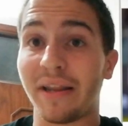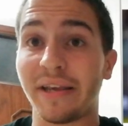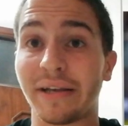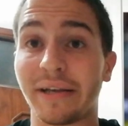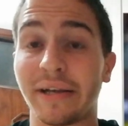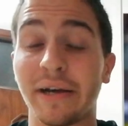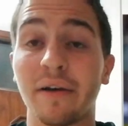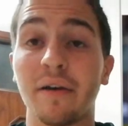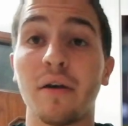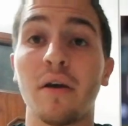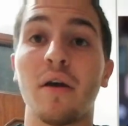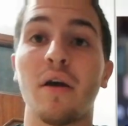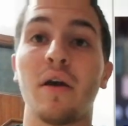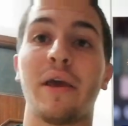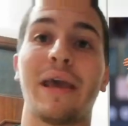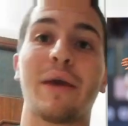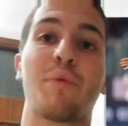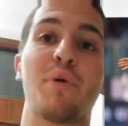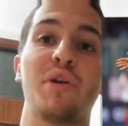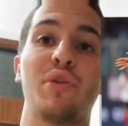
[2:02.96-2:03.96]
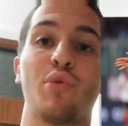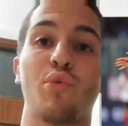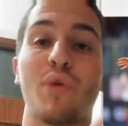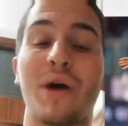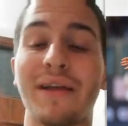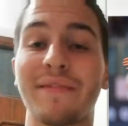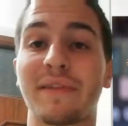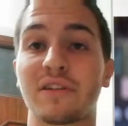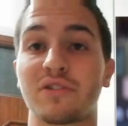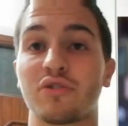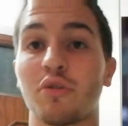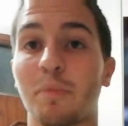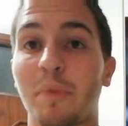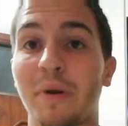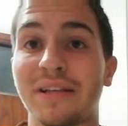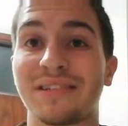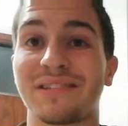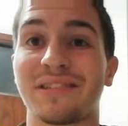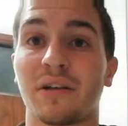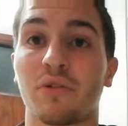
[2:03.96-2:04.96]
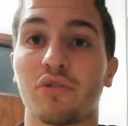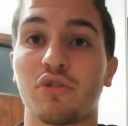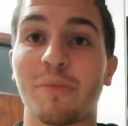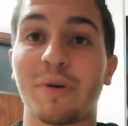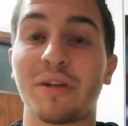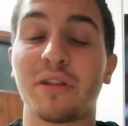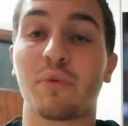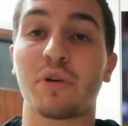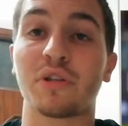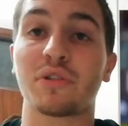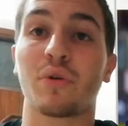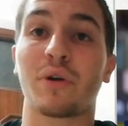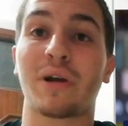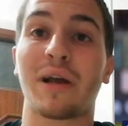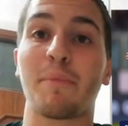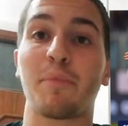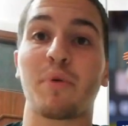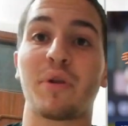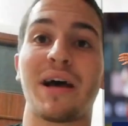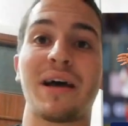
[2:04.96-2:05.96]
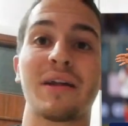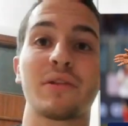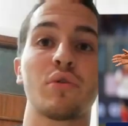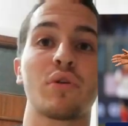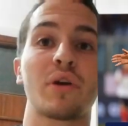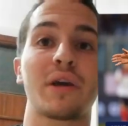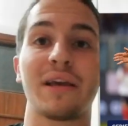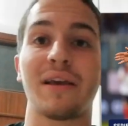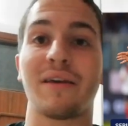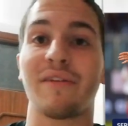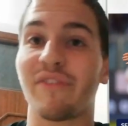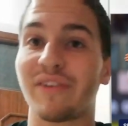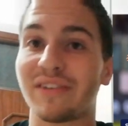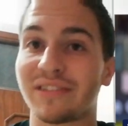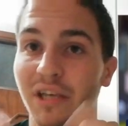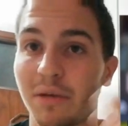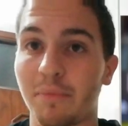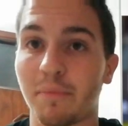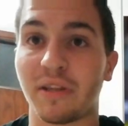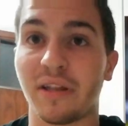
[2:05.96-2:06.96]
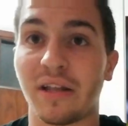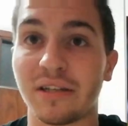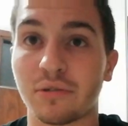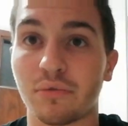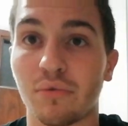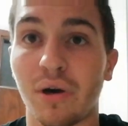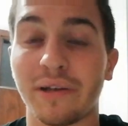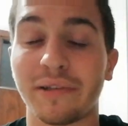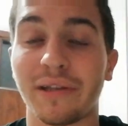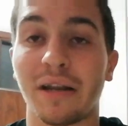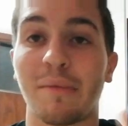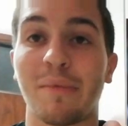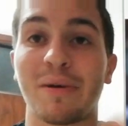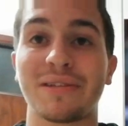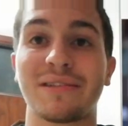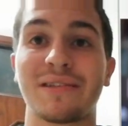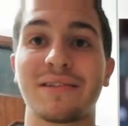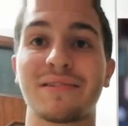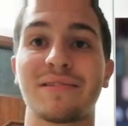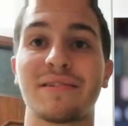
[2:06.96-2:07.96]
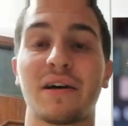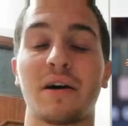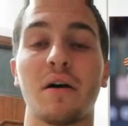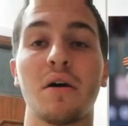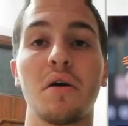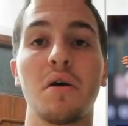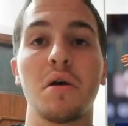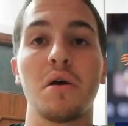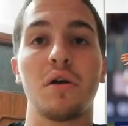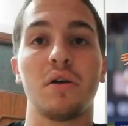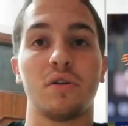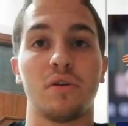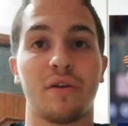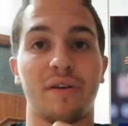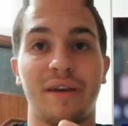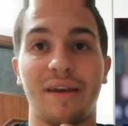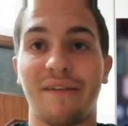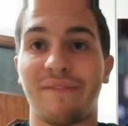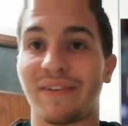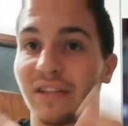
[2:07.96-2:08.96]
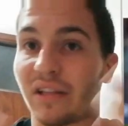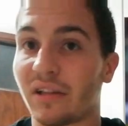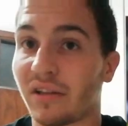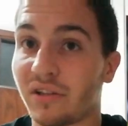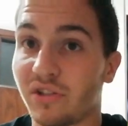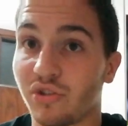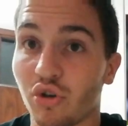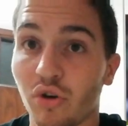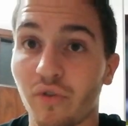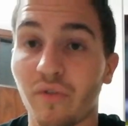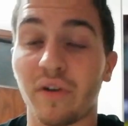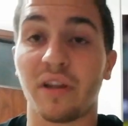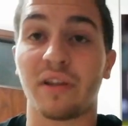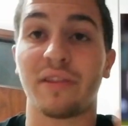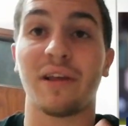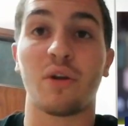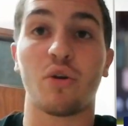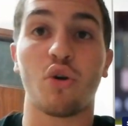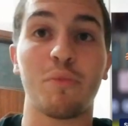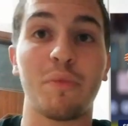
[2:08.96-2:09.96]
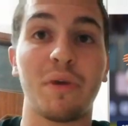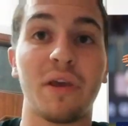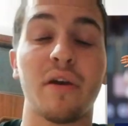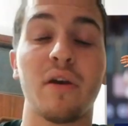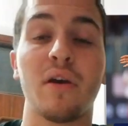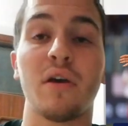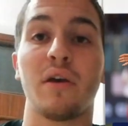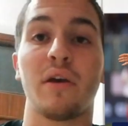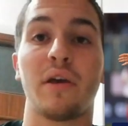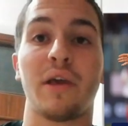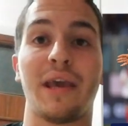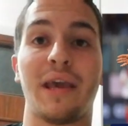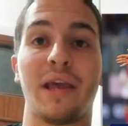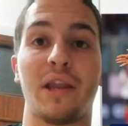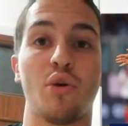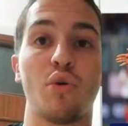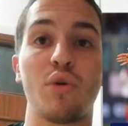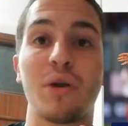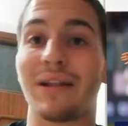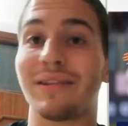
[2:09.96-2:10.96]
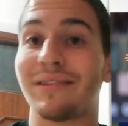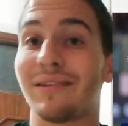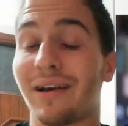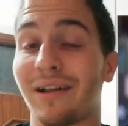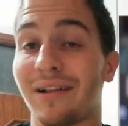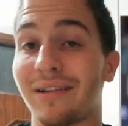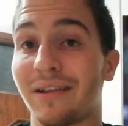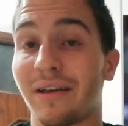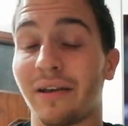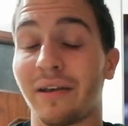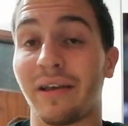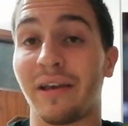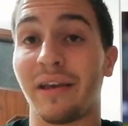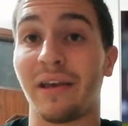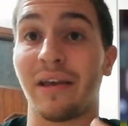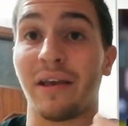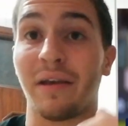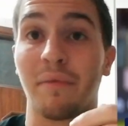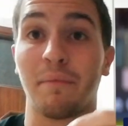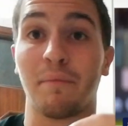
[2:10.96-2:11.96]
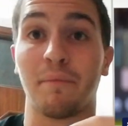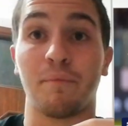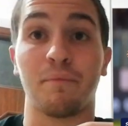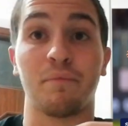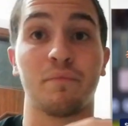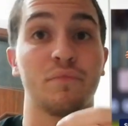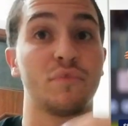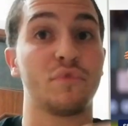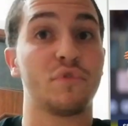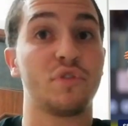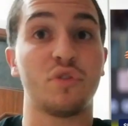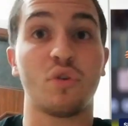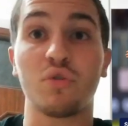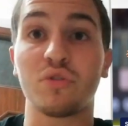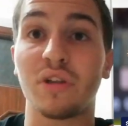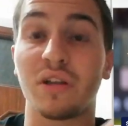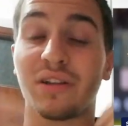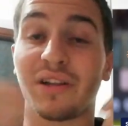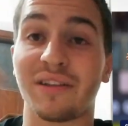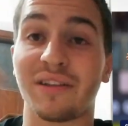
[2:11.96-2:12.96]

League e quindi un'altra sorpresa secondo me di questo campionato che fa sempre delle squadre abbastanza eh, fatte da giovani, da nomi eh, non, al, al, eh, non